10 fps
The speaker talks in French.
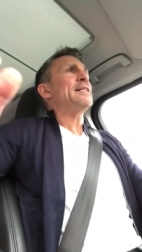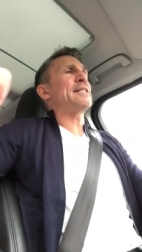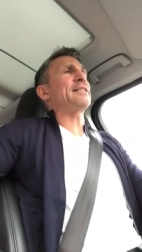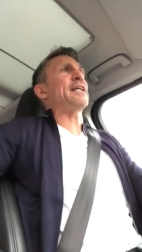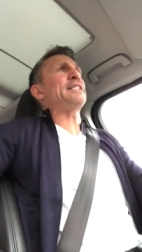
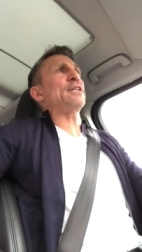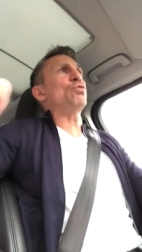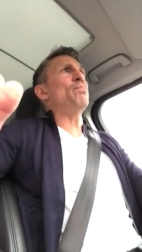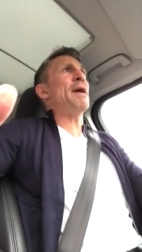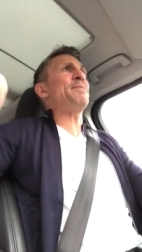C'est-à-dire
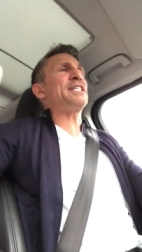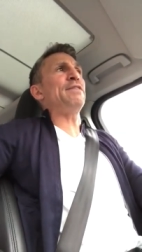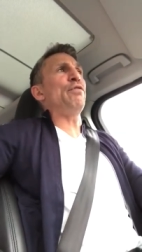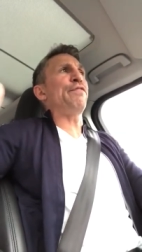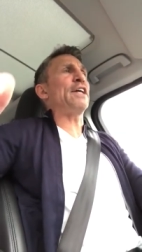que même
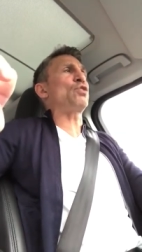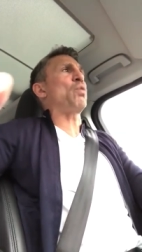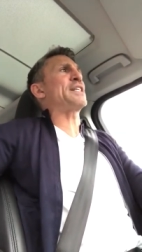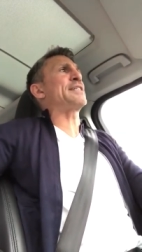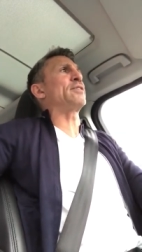si vous faites
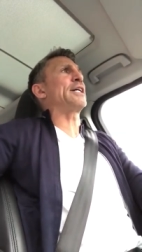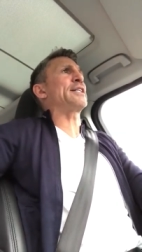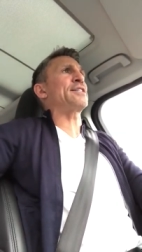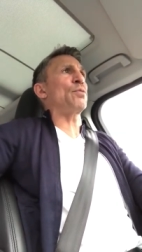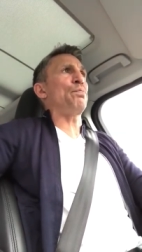300,
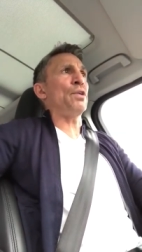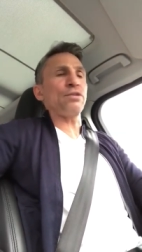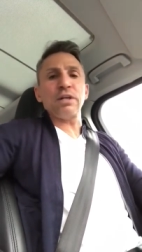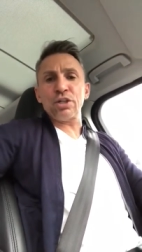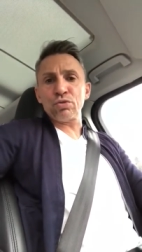400 points
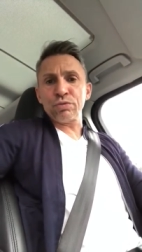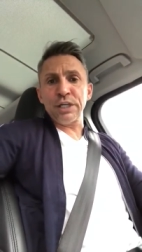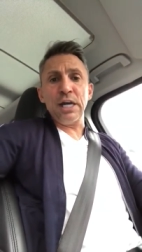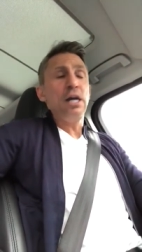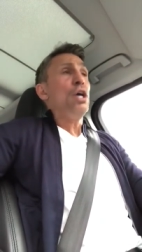dans la
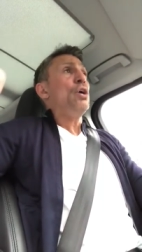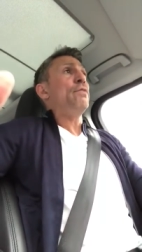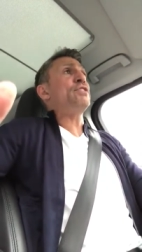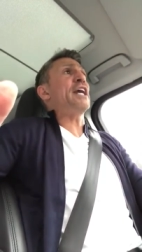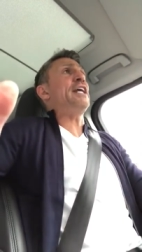journée,
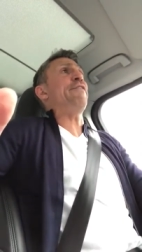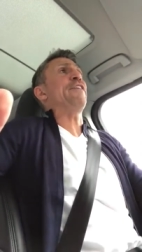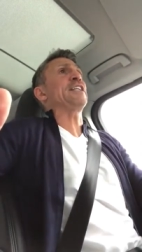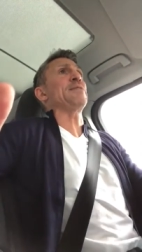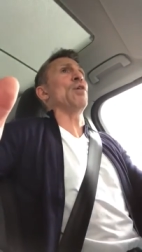vous allez
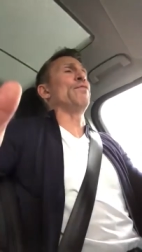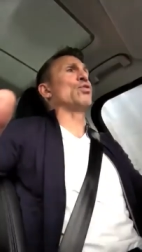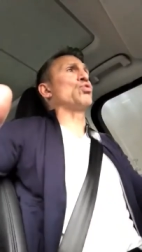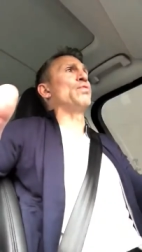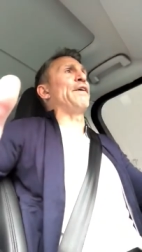effectivement vous
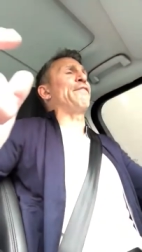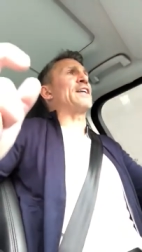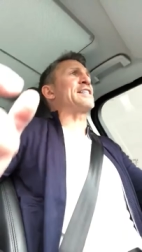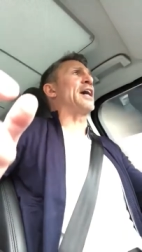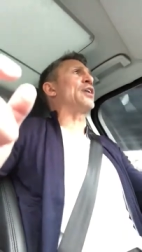retrouver
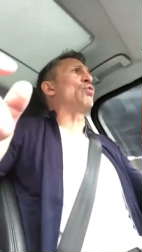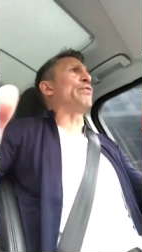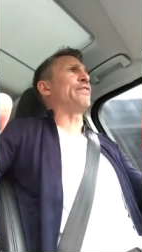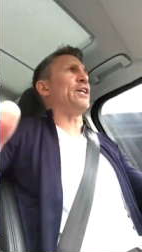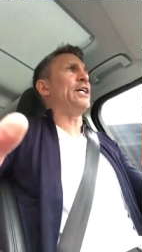face à un
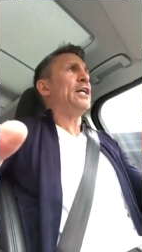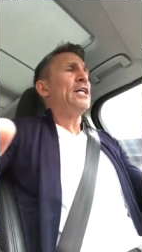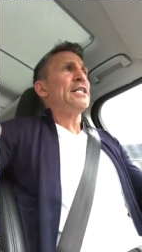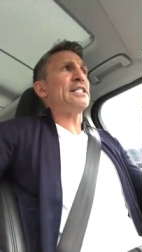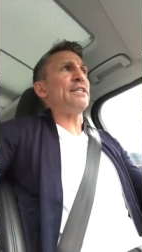conflit
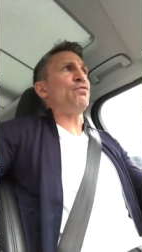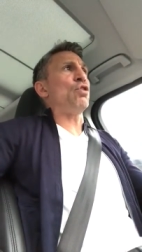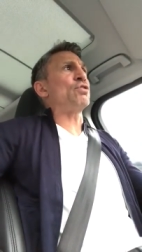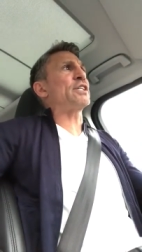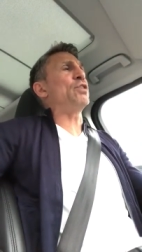si vous
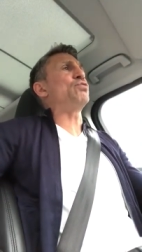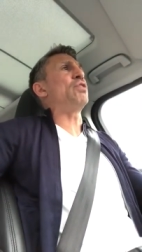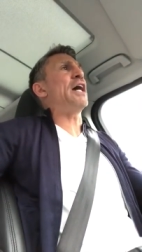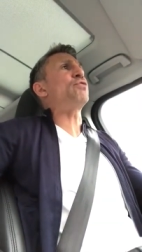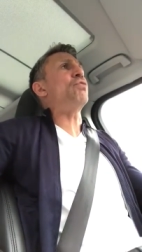rentrez
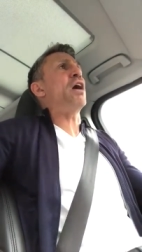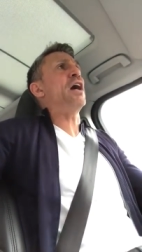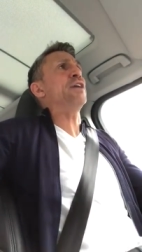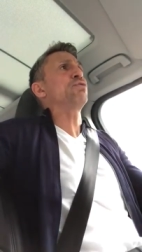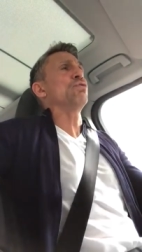au-delà de
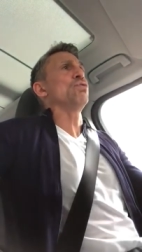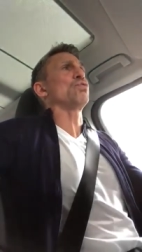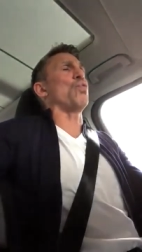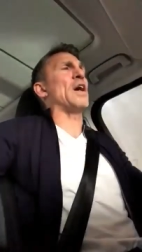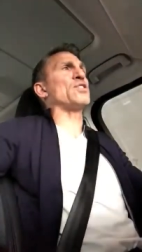1, 2,
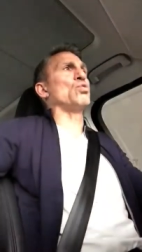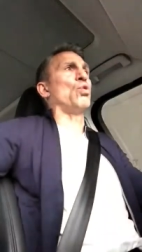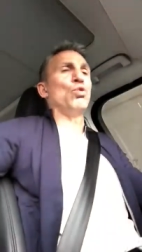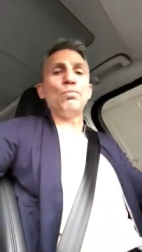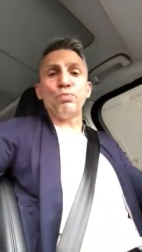3
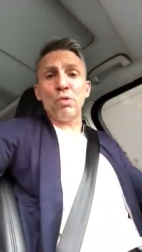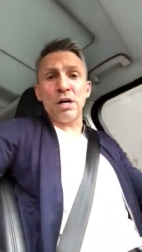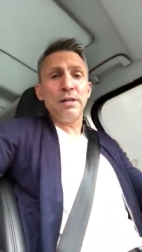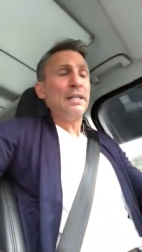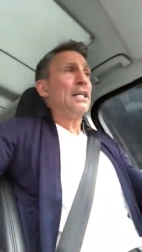euros le point.